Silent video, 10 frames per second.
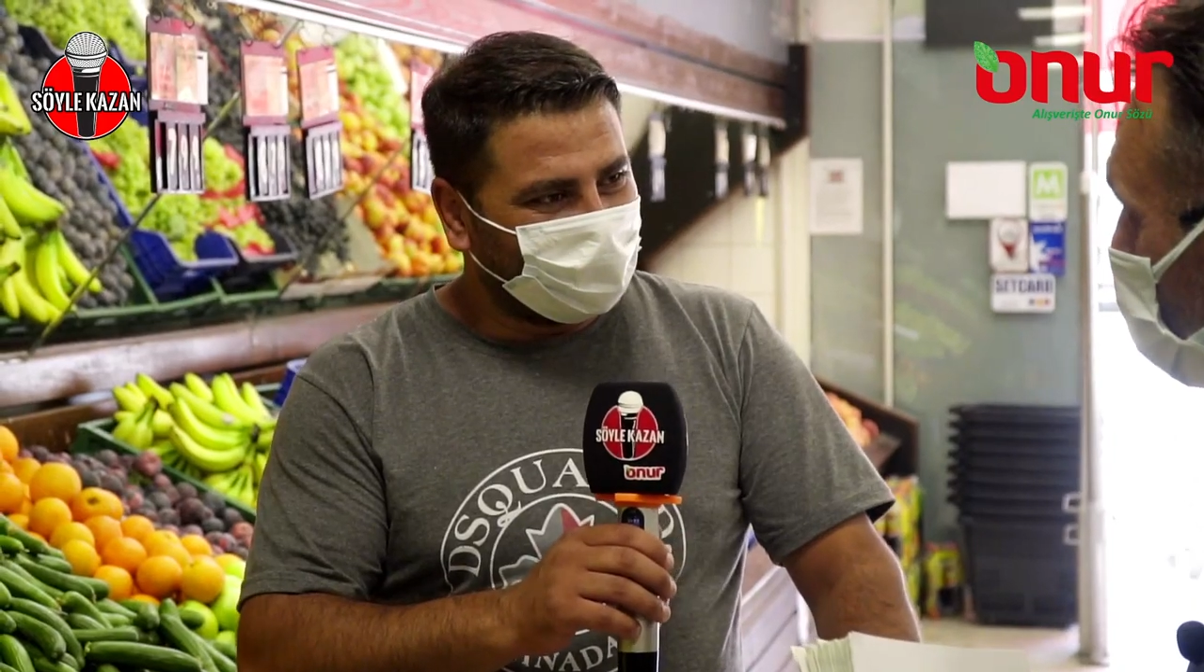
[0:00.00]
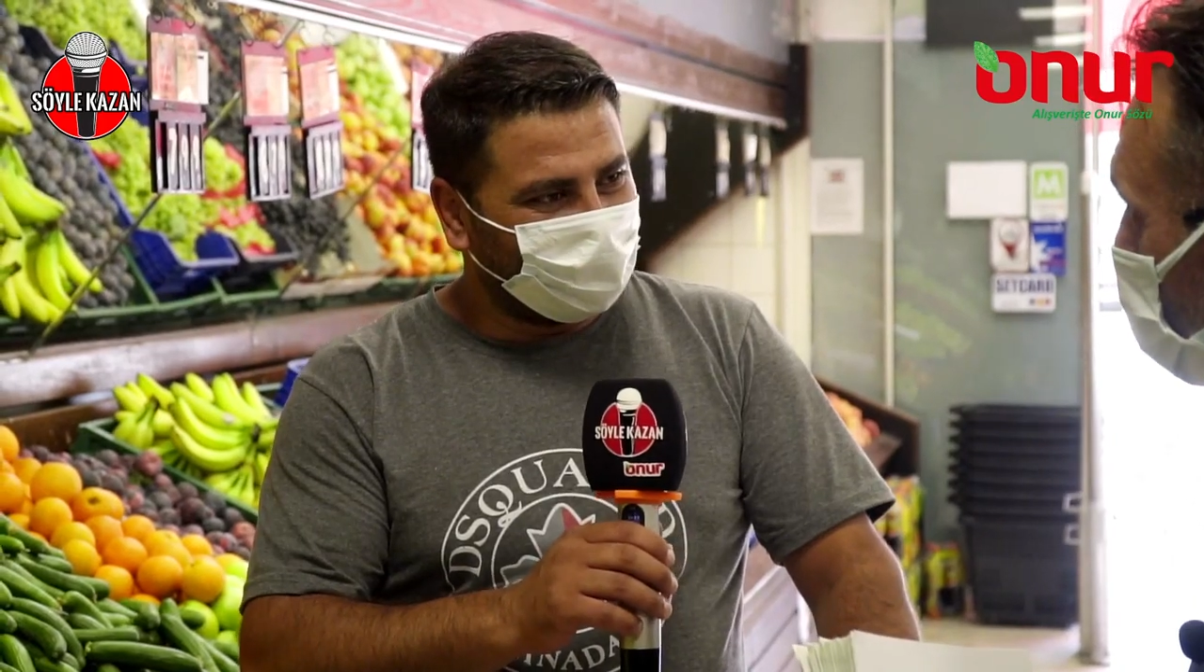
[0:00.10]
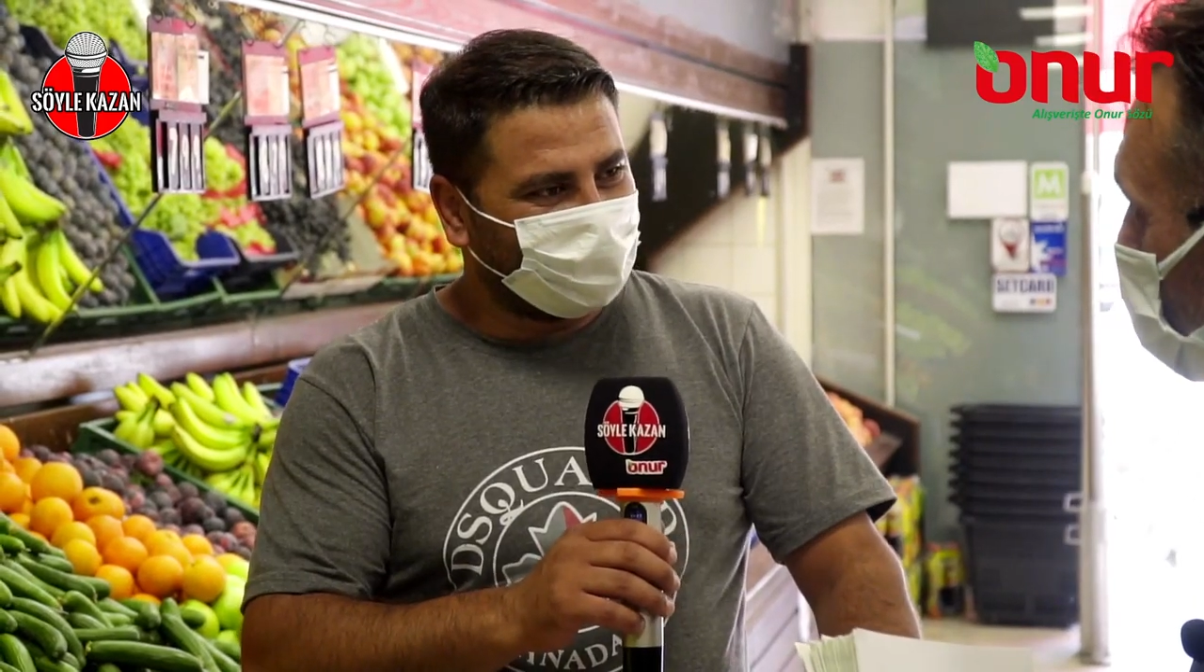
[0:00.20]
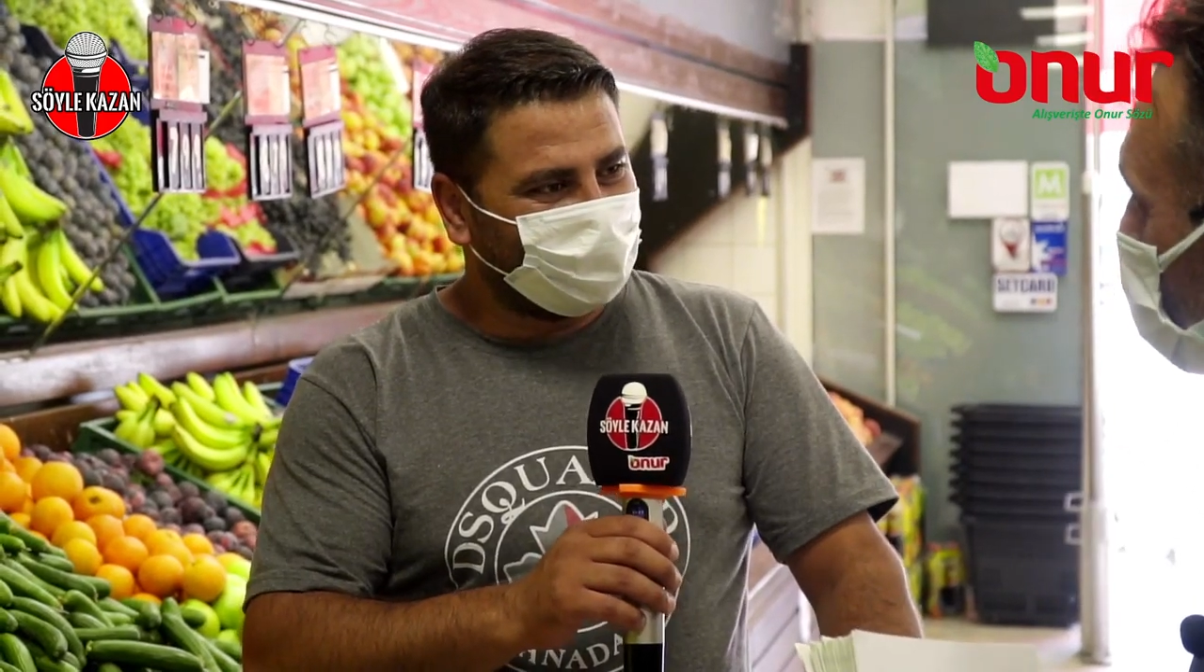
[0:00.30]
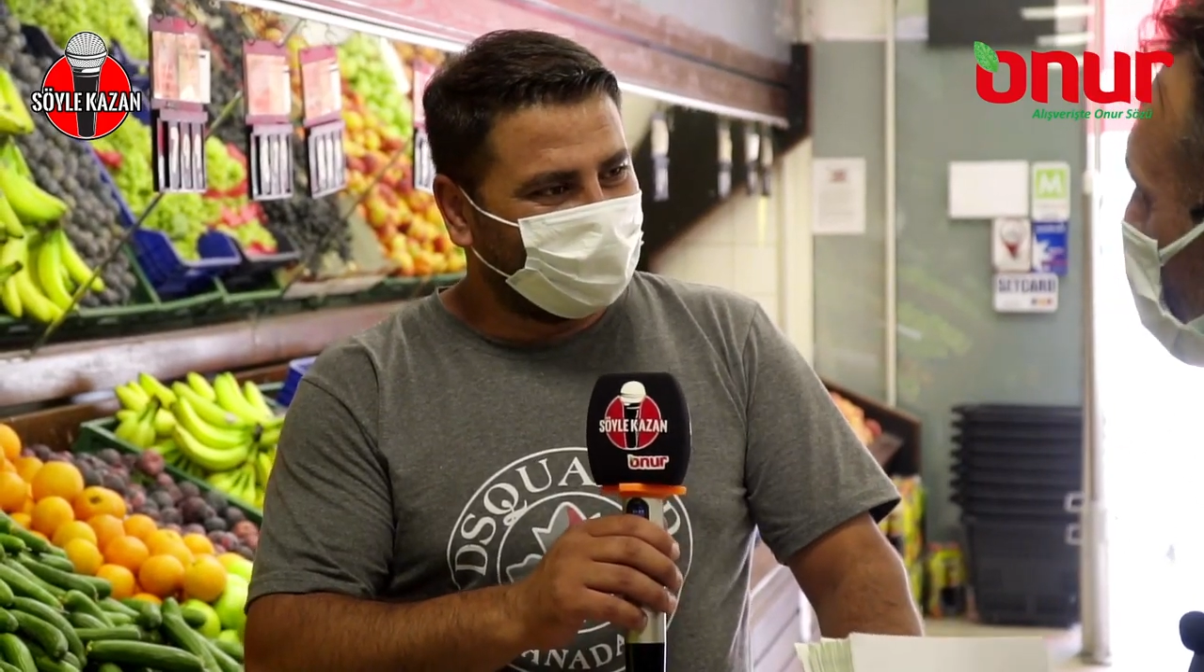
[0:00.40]

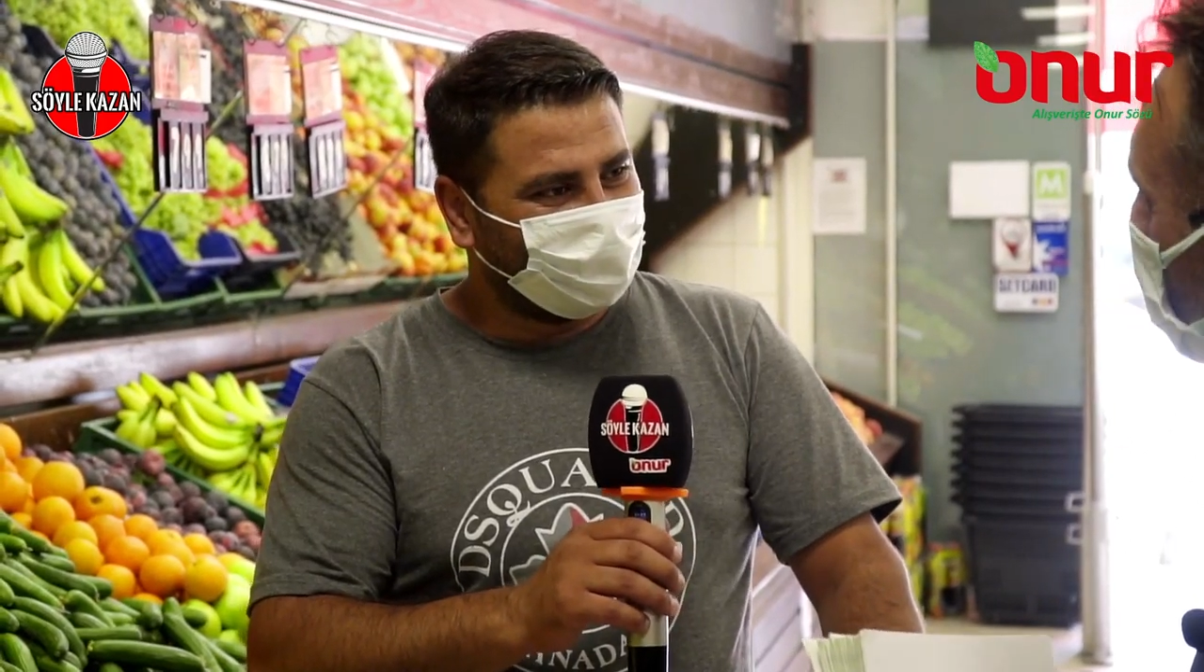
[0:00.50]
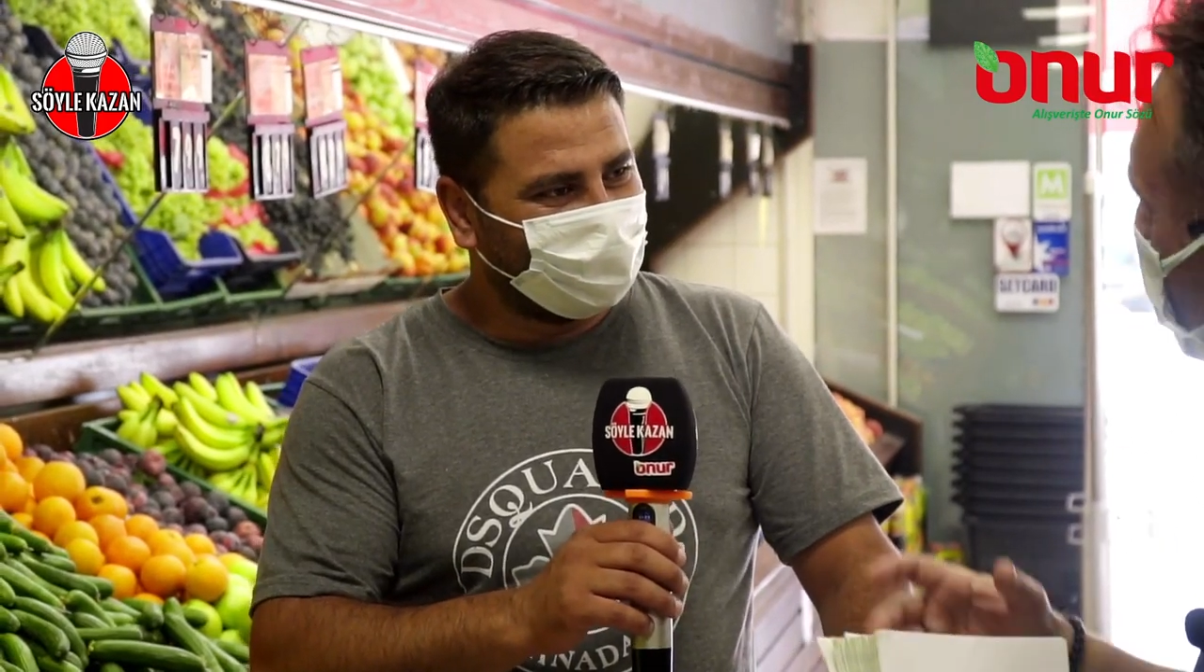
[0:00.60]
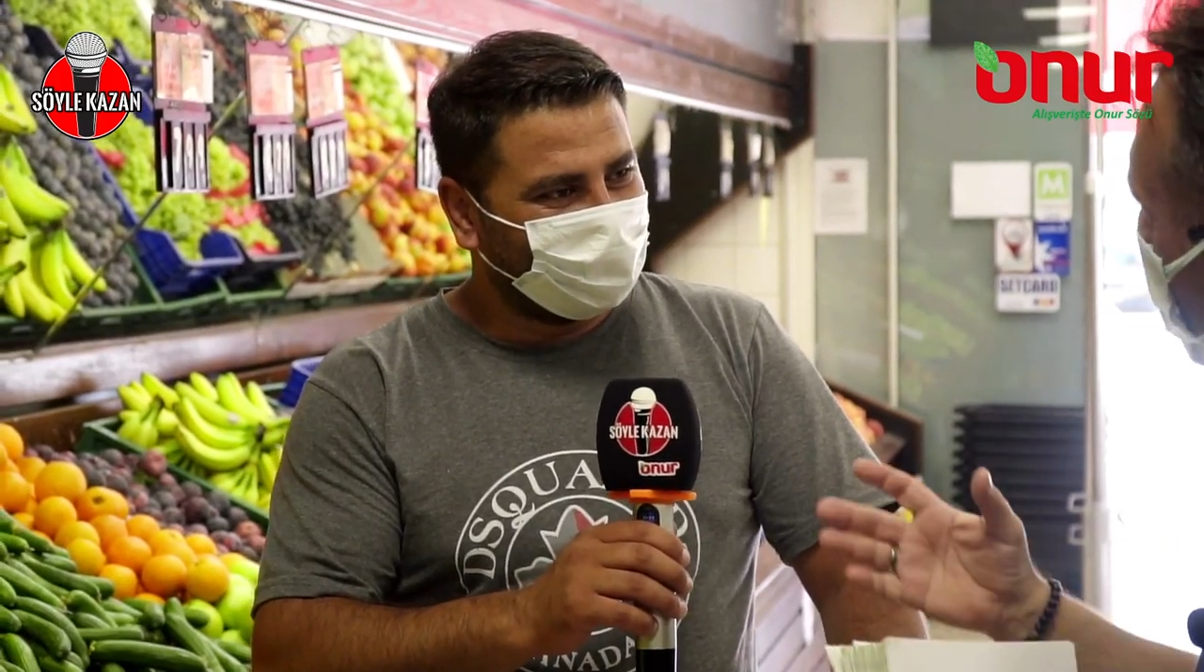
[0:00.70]
Evet. Gökhan abi